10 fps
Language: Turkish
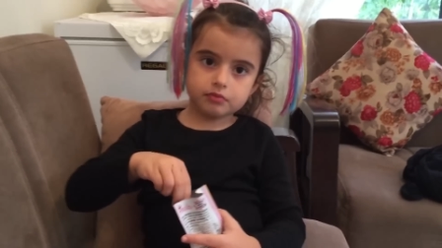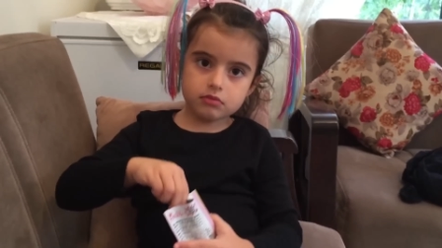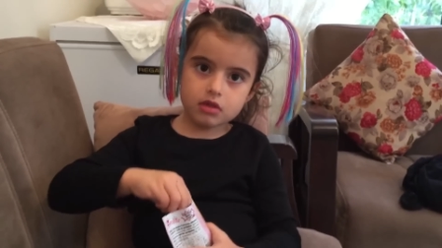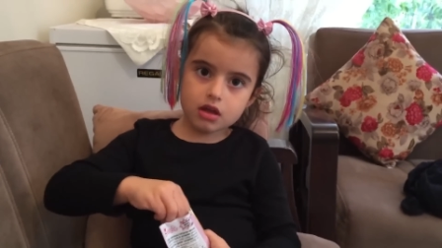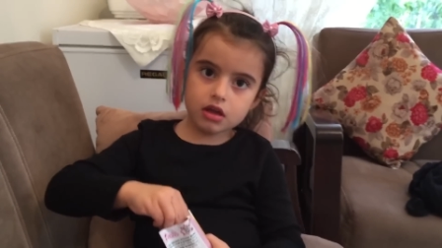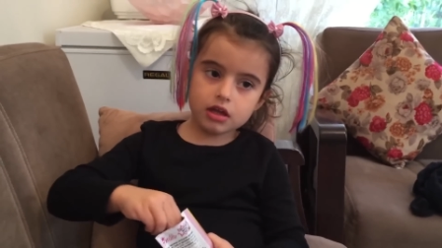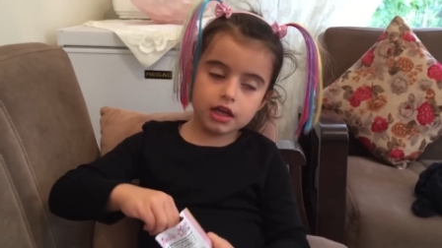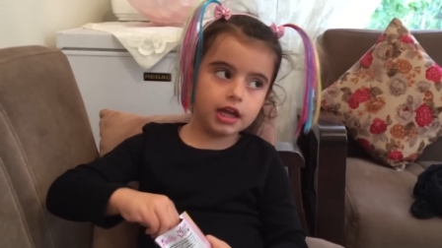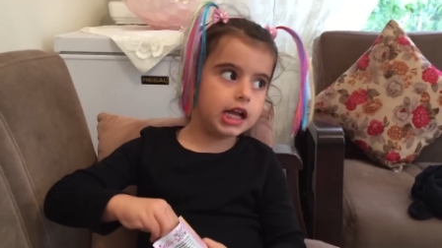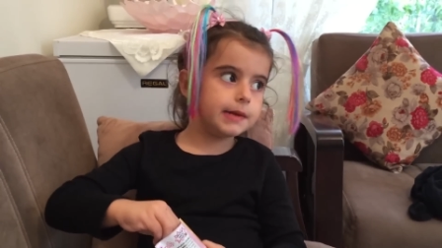daha çok beğendin?
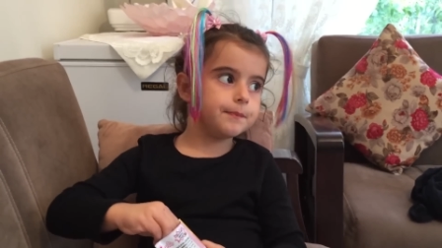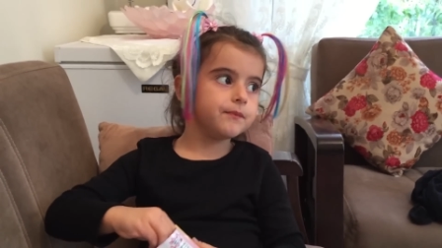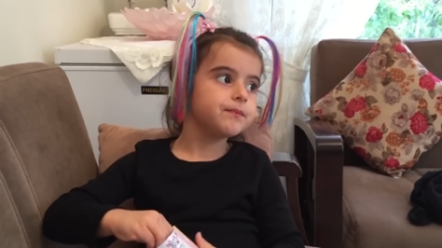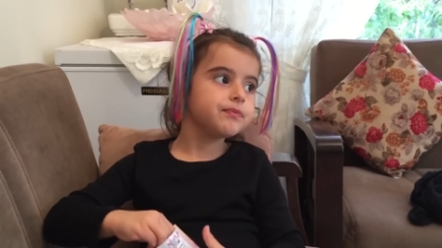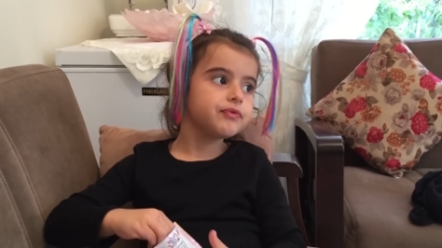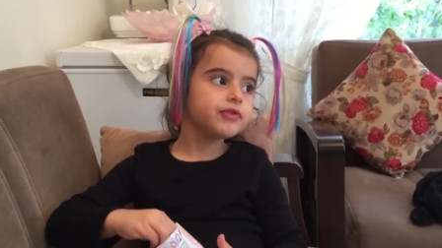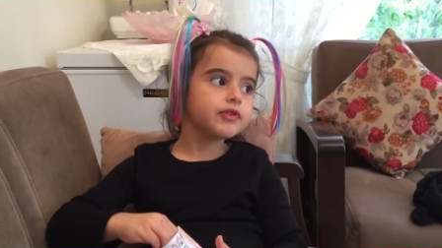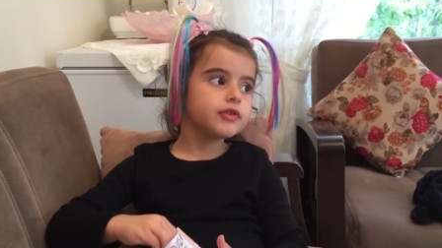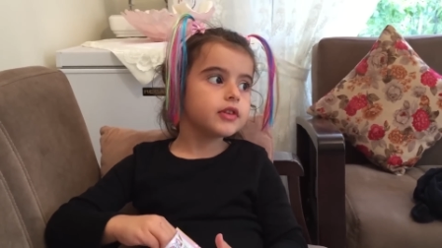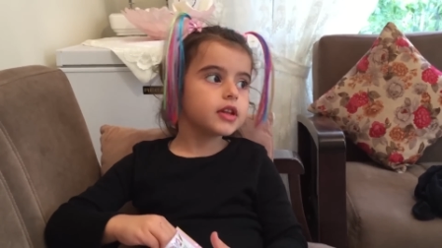Ee,
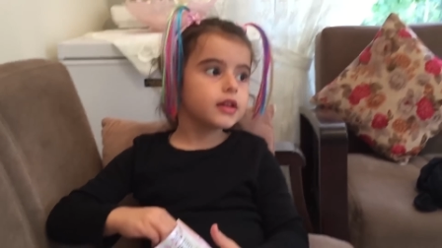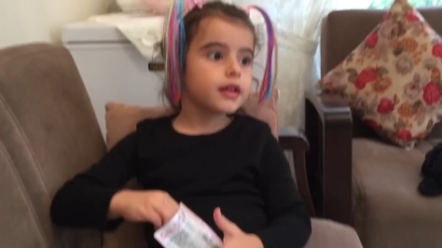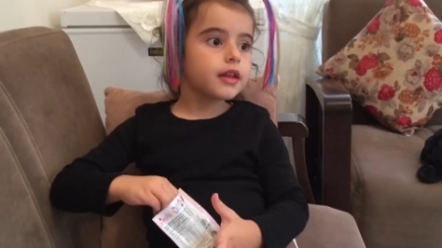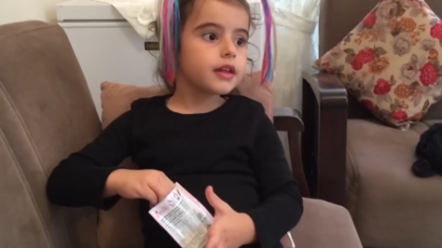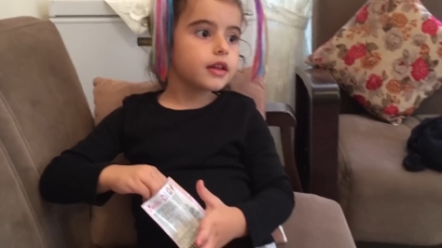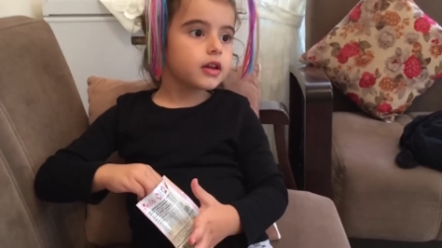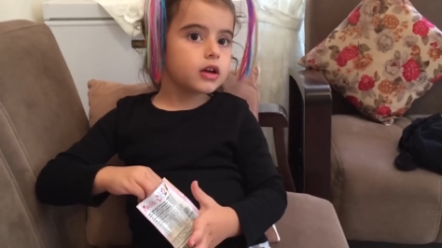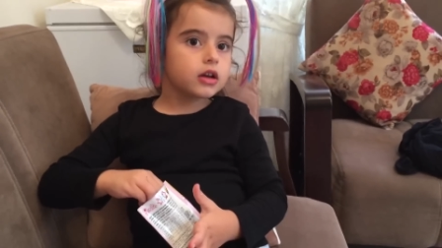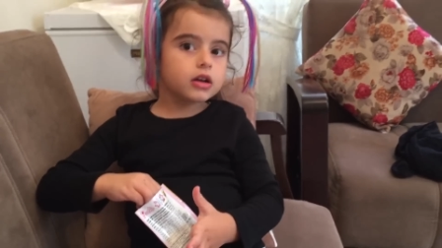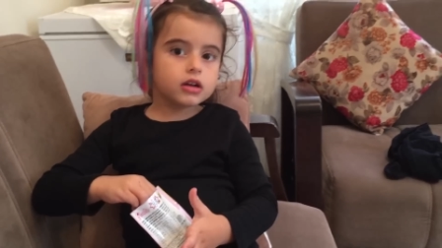
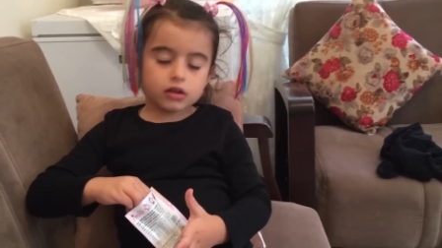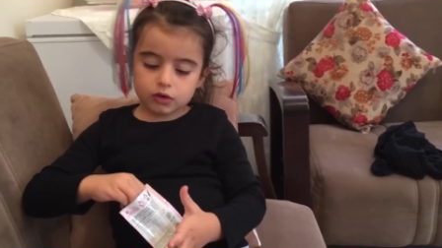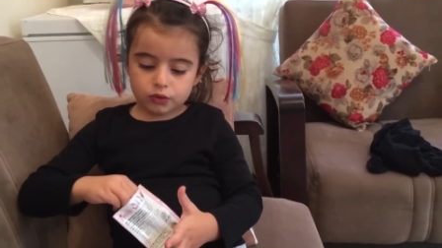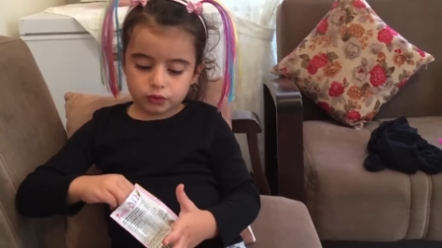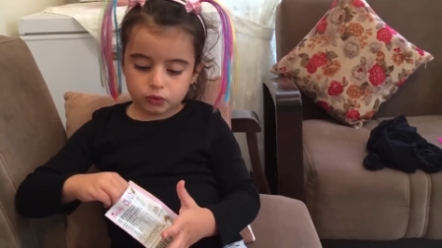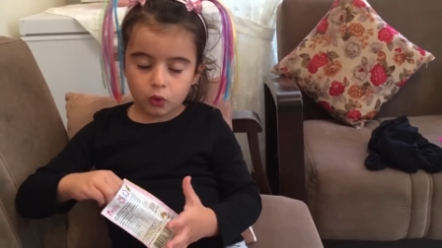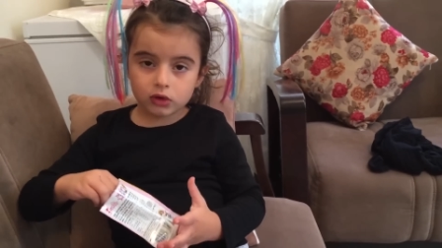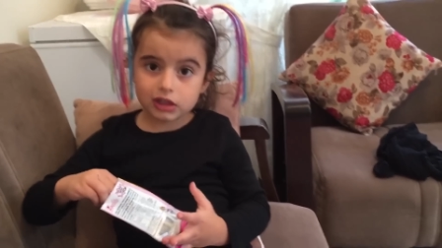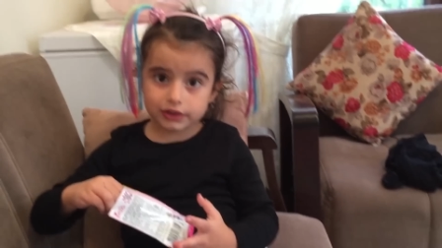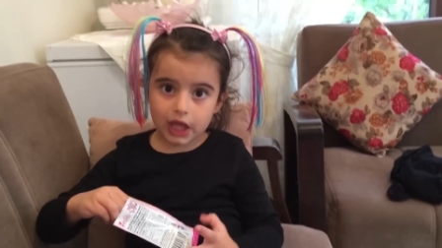Diğeri mi bu mu?
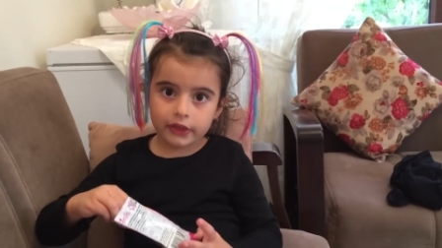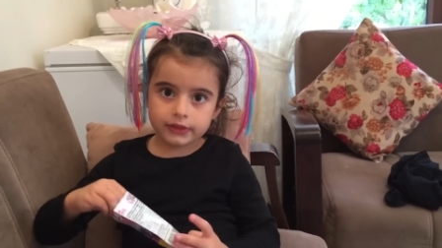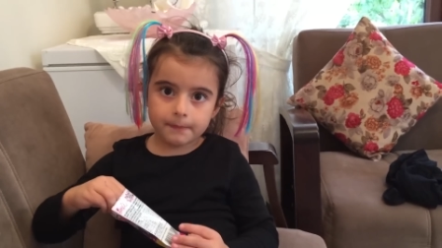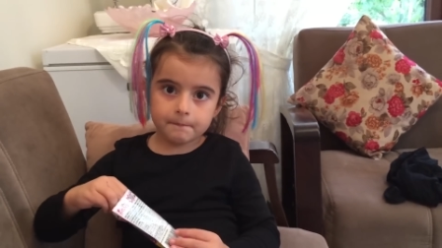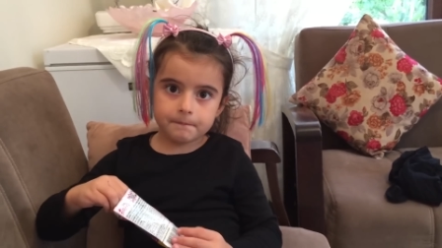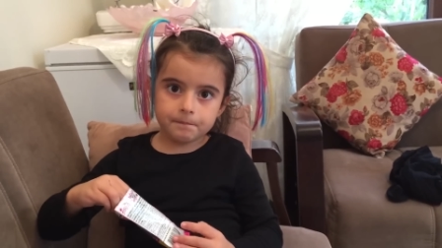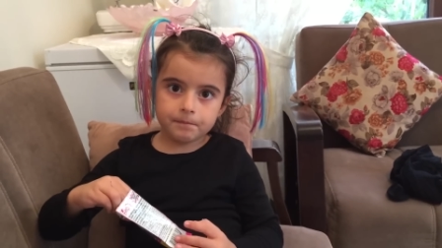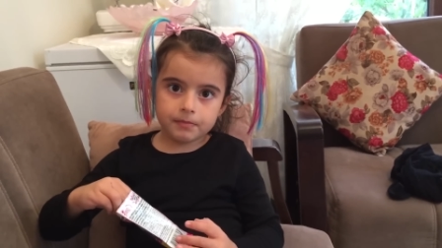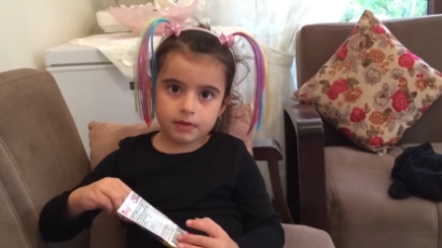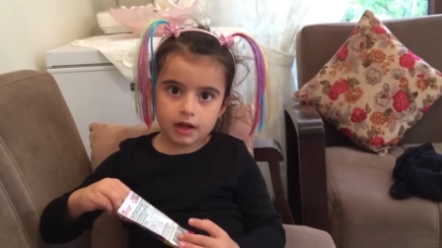kola.
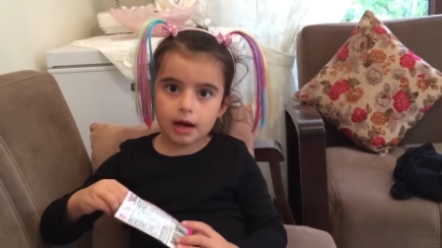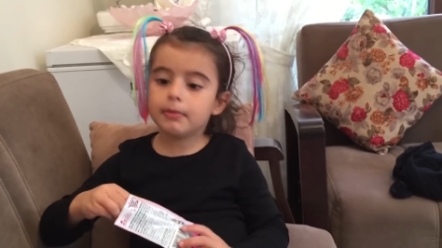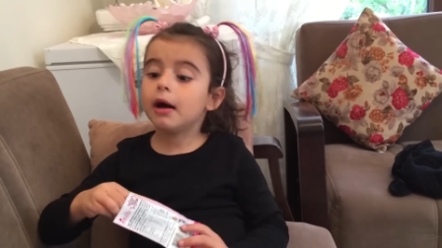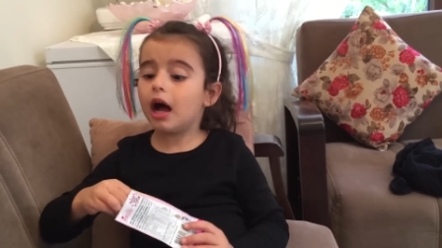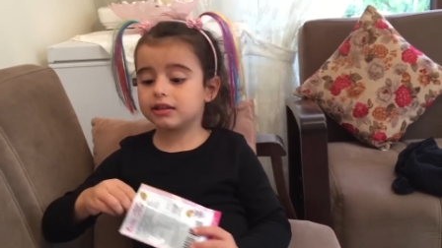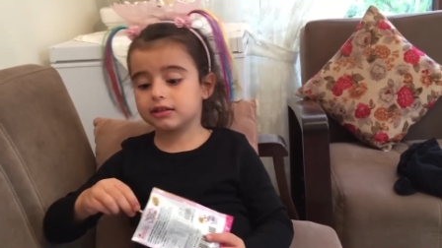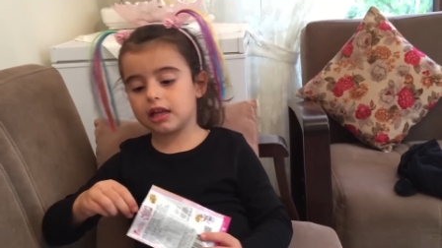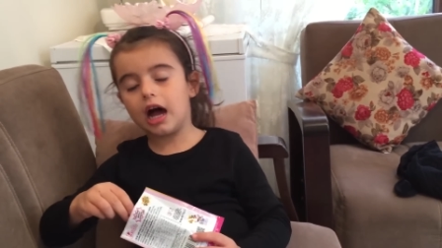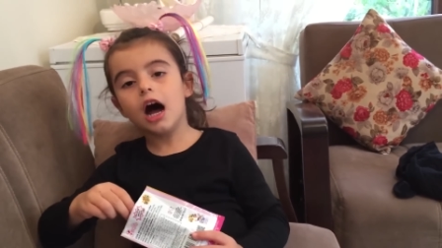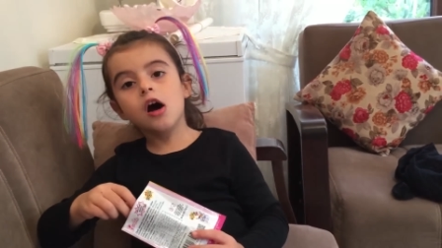Nasıl? Ama Ko-
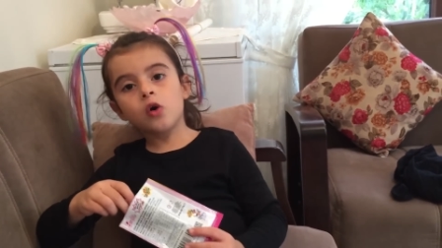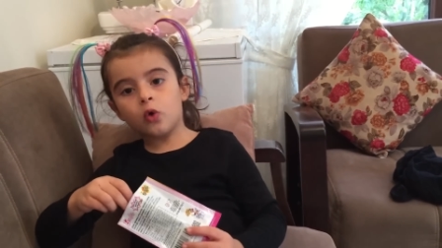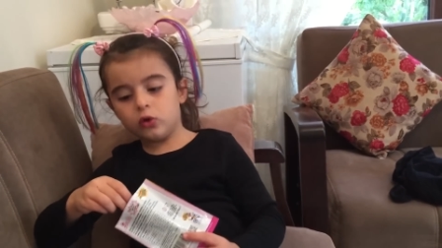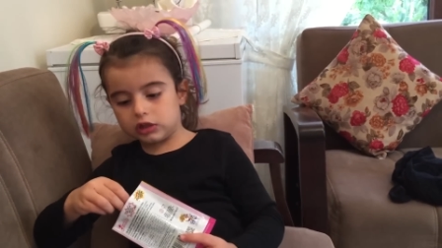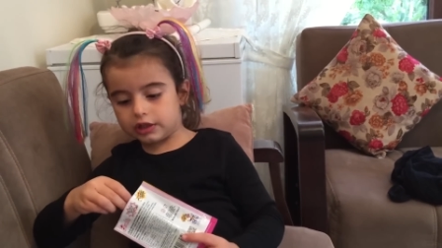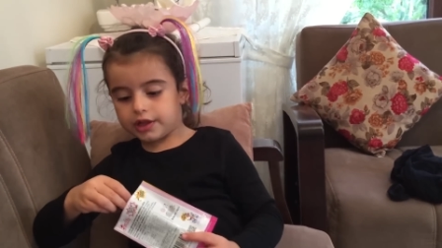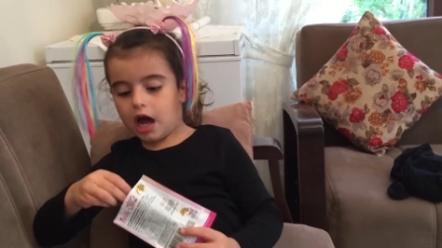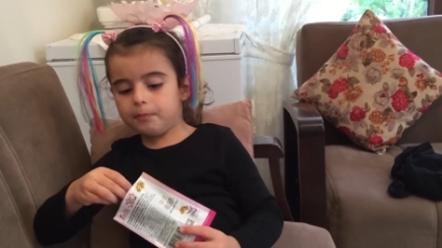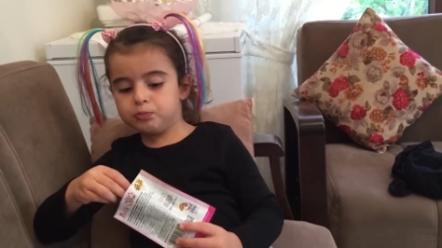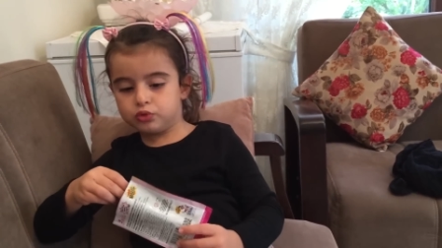hatta
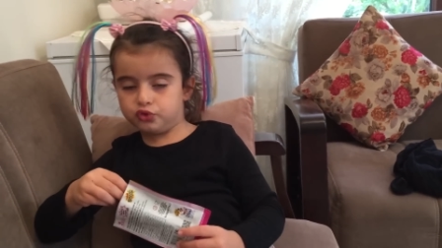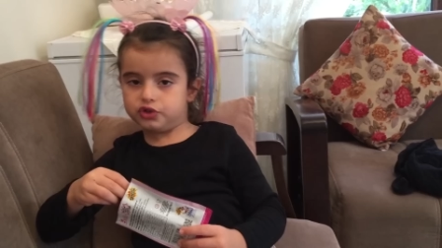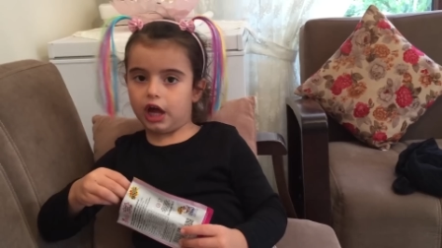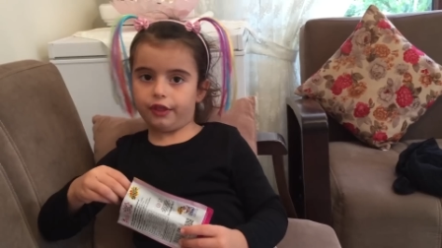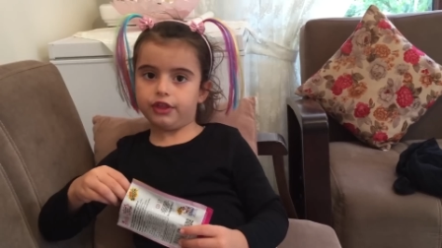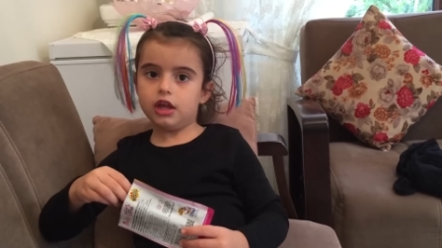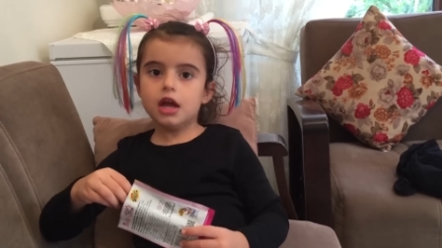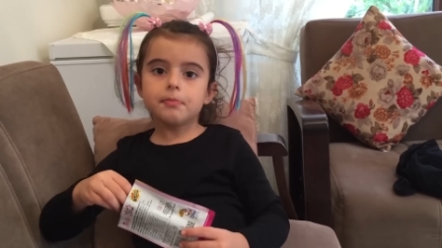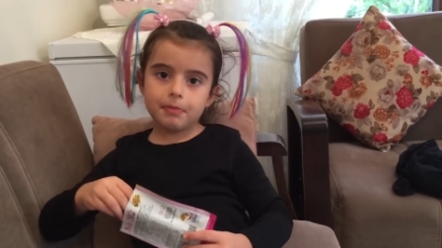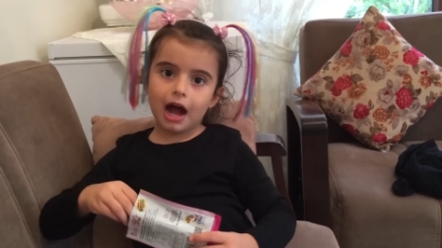koladan bundan.